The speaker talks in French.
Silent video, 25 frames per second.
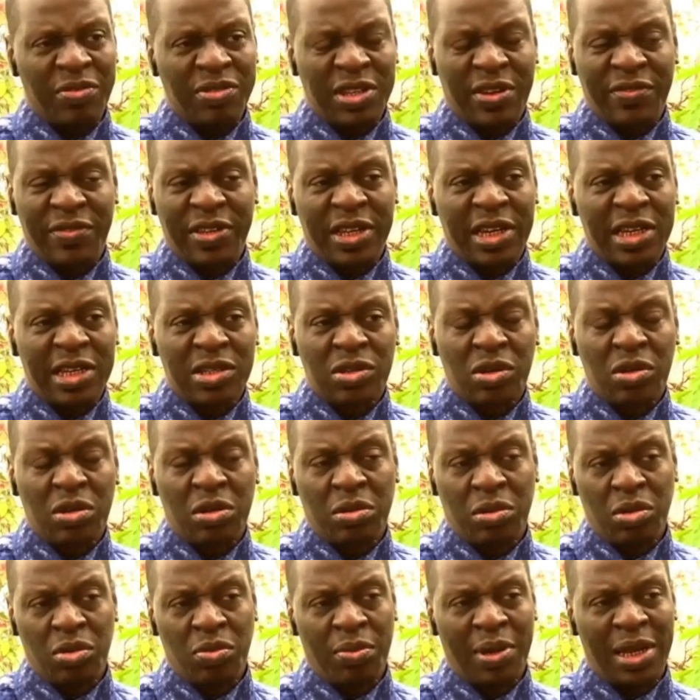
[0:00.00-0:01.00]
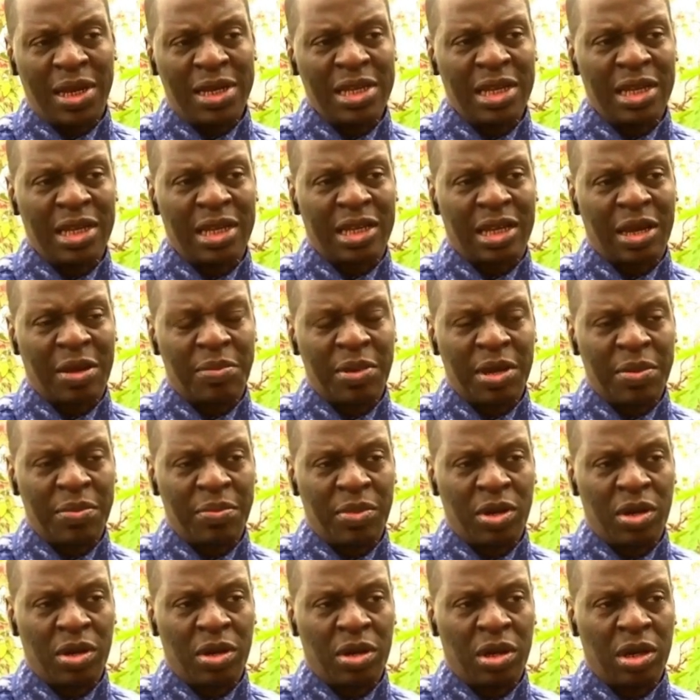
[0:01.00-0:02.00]
vous avez raison, le Mali quand
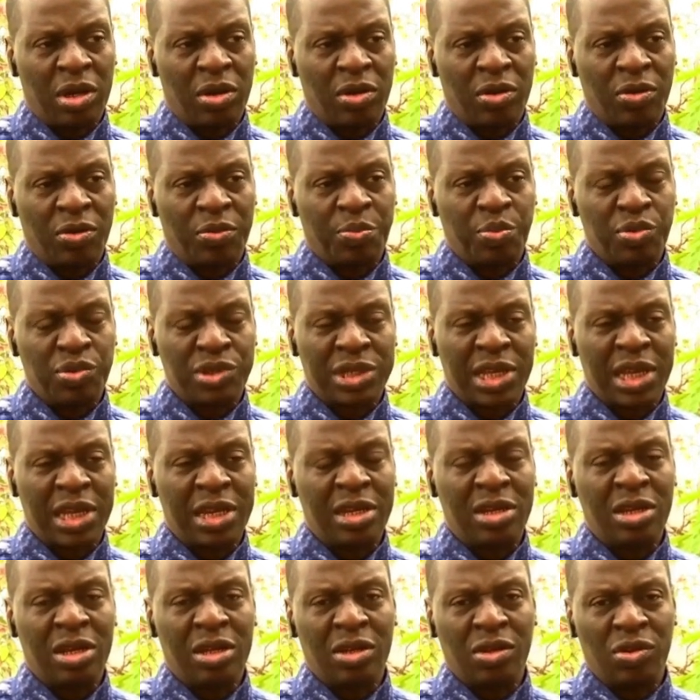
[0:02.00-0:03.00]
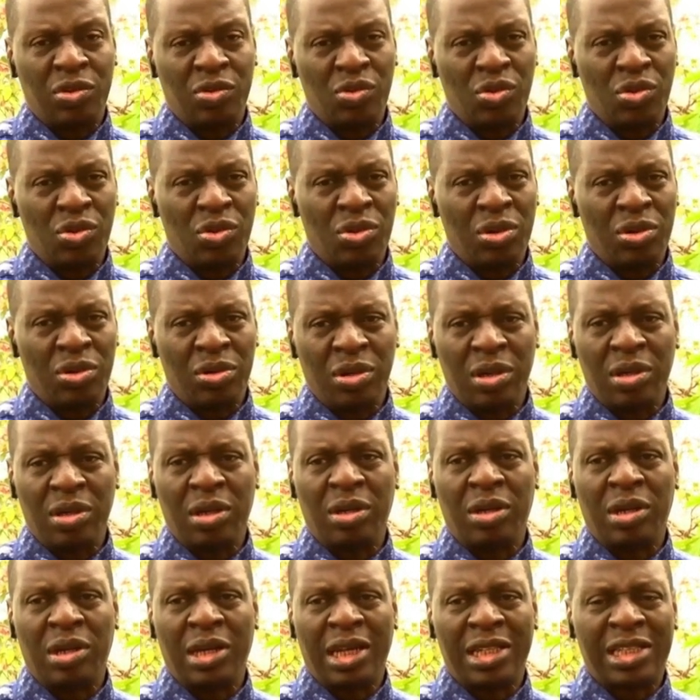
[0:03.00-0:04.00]
même possède deux,
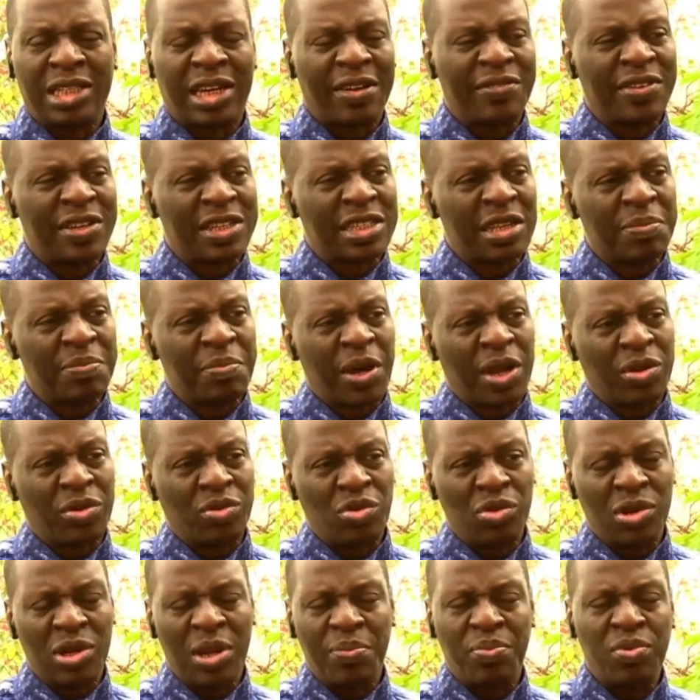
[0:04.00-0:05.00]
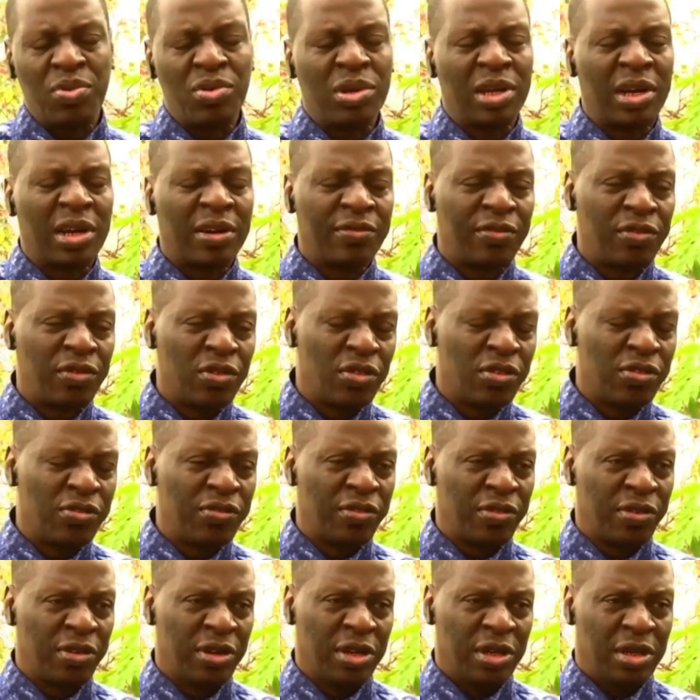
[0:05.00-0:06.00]
est traversé par deux des plus grands
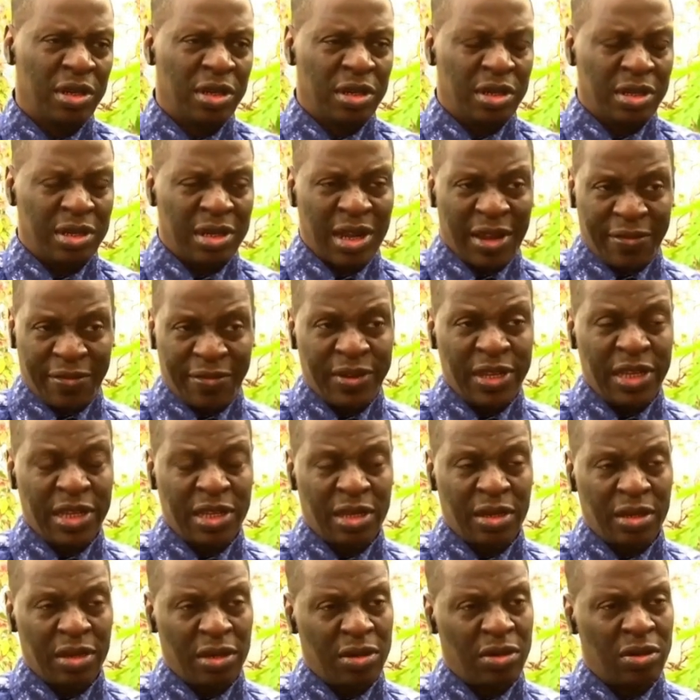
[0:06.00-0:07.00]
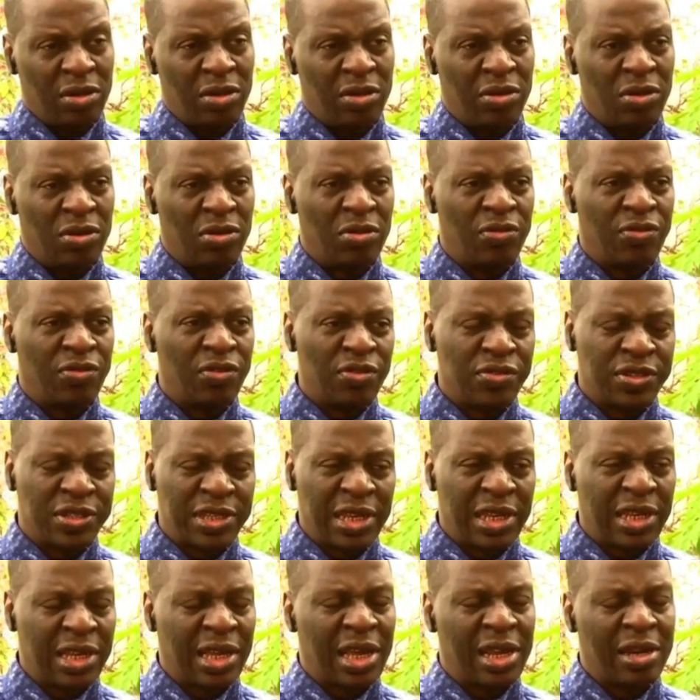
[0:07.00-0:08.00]
fleuves d'Afrique, le fleuve
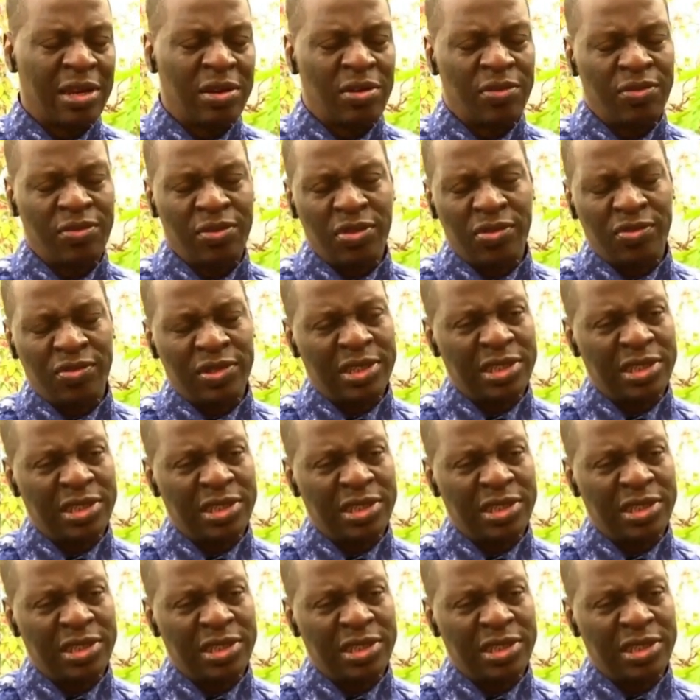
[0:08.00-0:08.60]
Sénégal et le fleuve